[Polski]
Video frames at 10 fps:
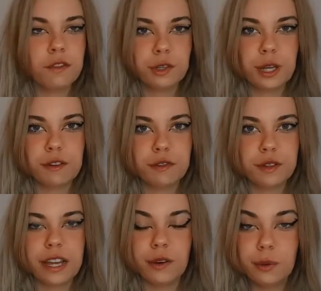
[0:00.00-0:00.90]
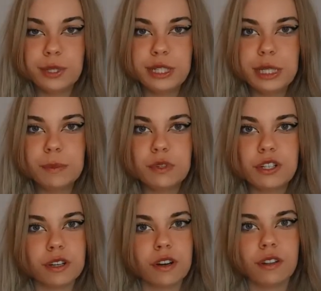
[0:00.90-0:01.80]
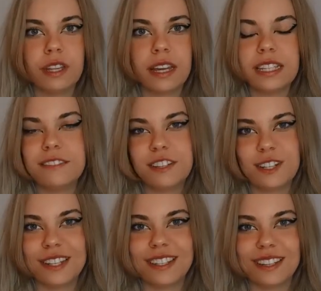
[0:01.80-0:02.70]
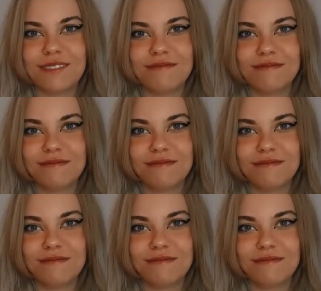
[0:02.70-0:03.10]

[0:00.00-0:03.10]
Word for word: Fotografuję ludzi, przyrodę i zwierzęta.